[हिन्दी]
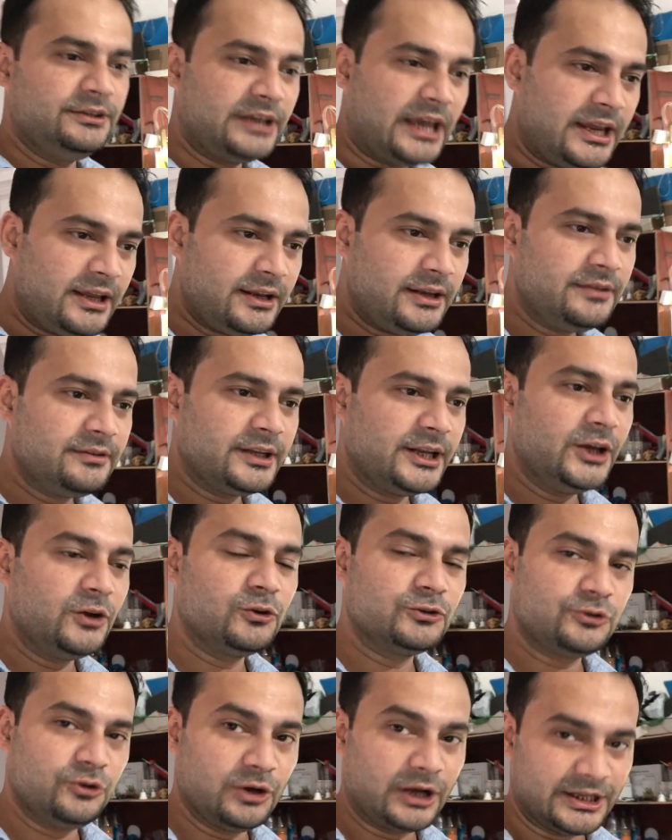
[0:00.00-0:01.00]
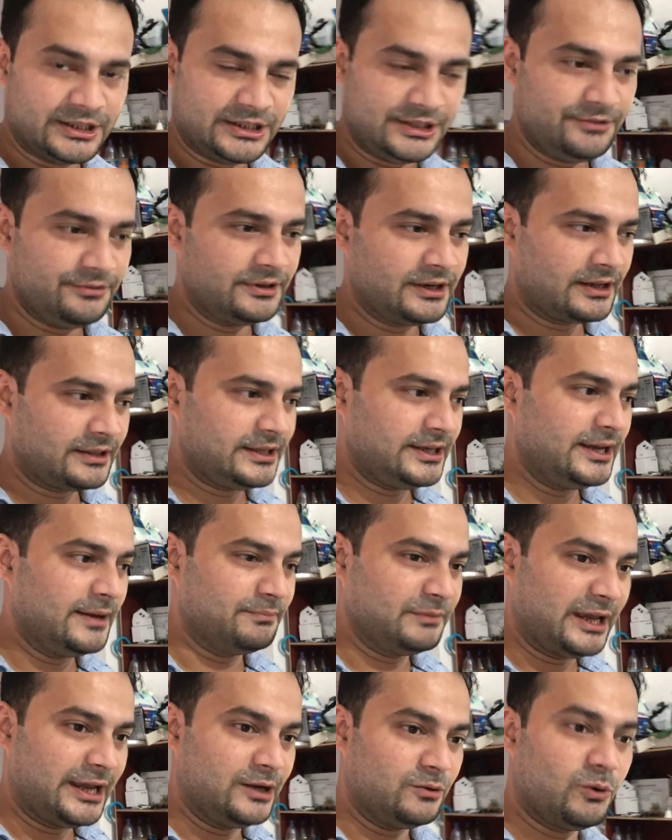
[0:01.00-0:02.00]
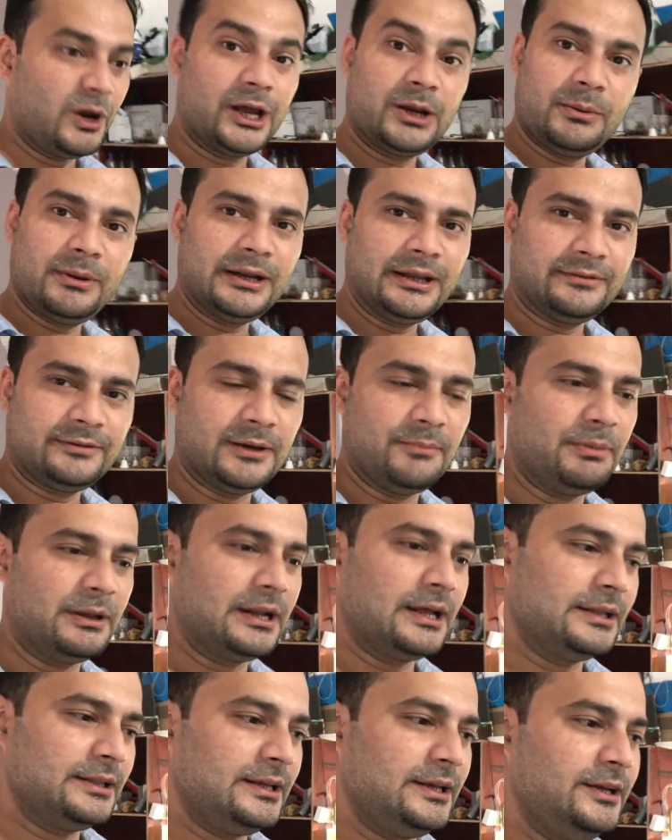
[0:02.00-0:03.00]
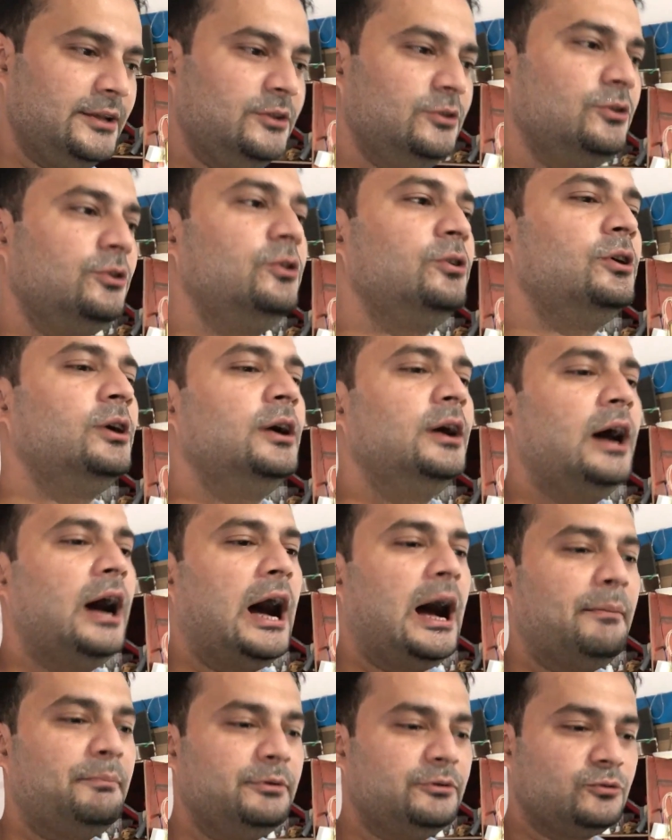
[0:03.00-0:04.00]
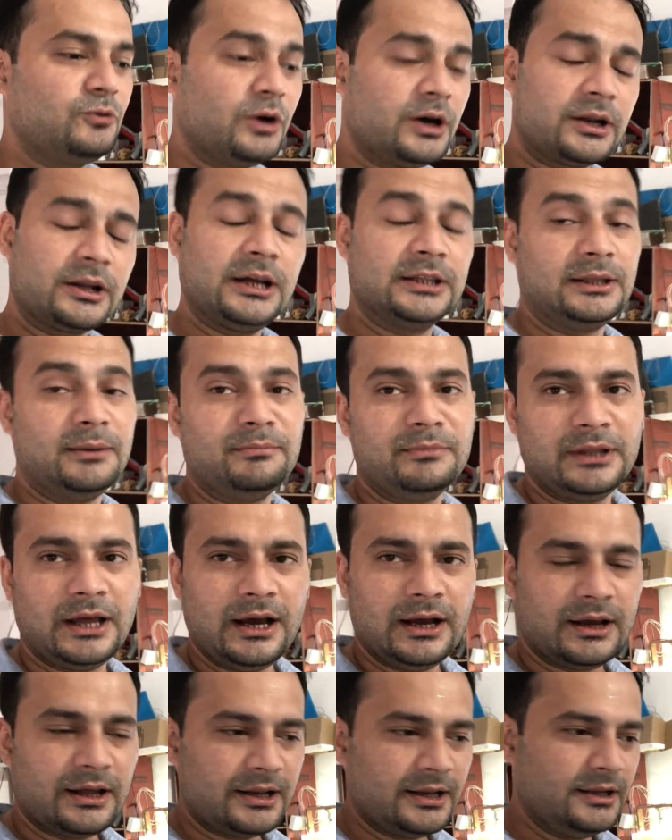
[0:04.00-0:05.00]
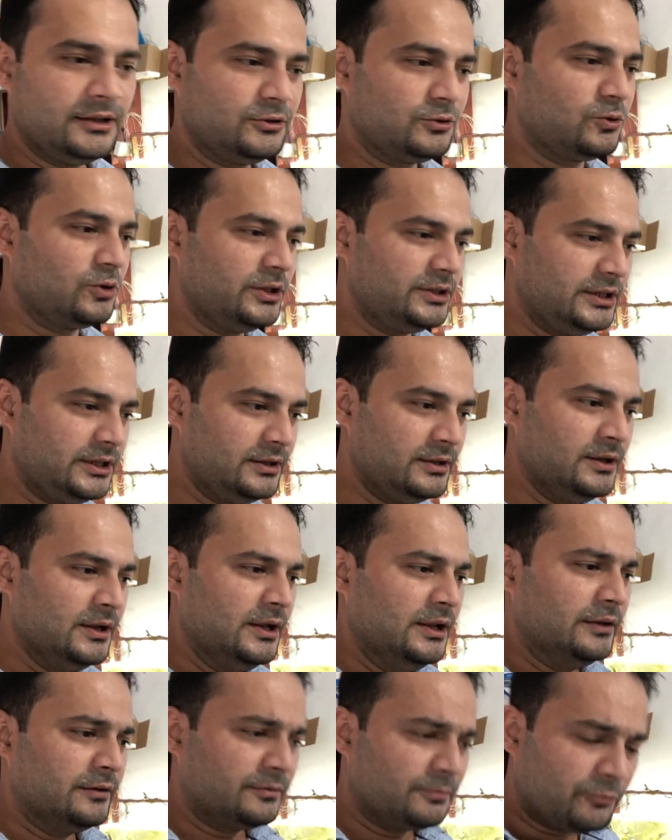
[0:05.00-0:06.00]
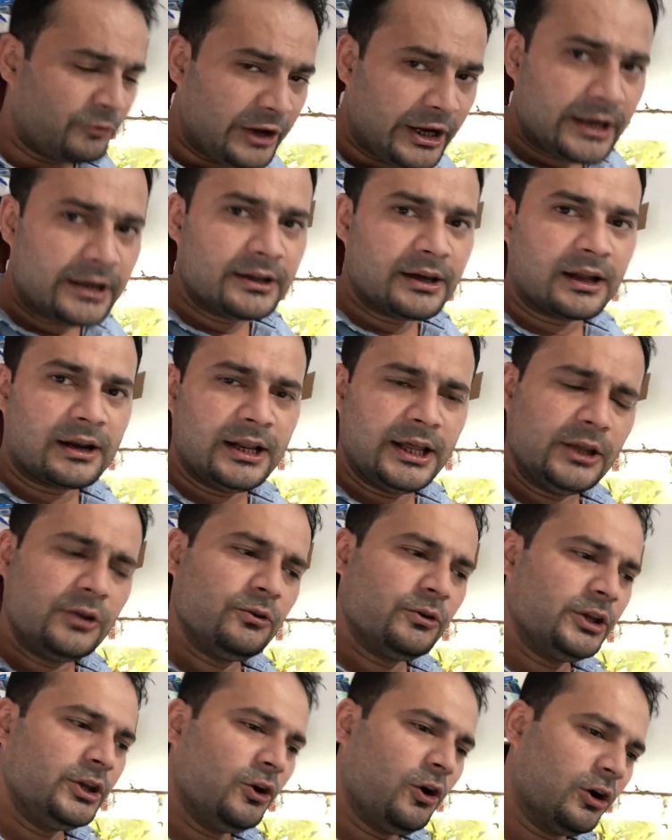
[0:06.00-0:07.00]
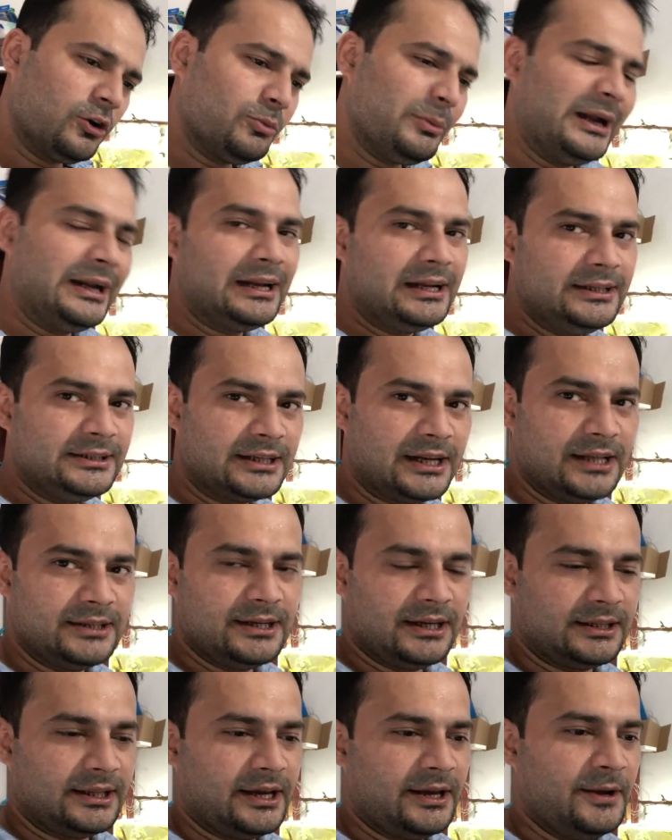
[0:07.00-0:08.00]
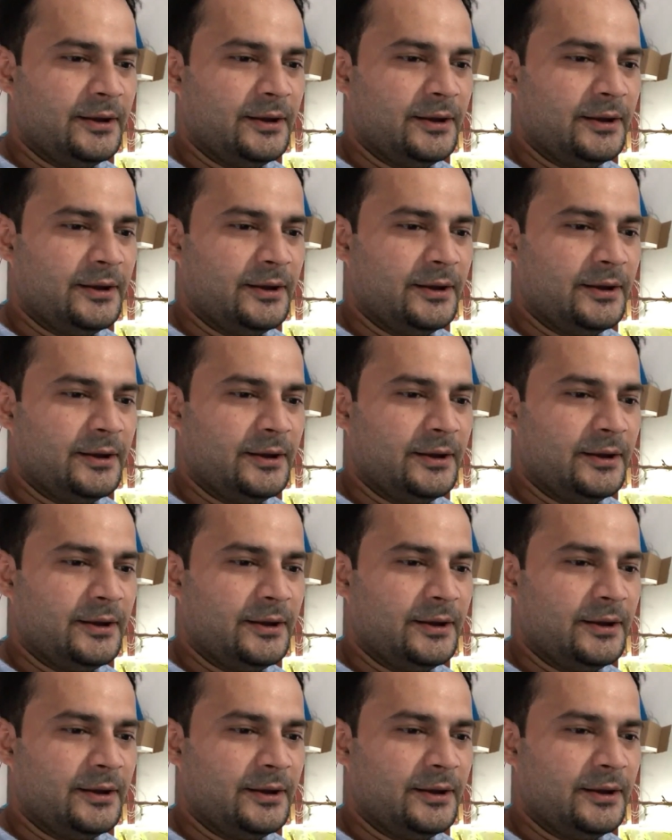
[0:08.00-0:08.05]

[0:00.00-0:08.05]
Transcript: यही रीज़न है कुछ लोग अचीव करते हैं अपना इन्वायरमेंट ऐसा बनाते हैं तो आप इसको अगर ख़त्म ना करें थोड़े दिन वेट कर लें क्योंकि ये ऑटोमेटिकली चला जाता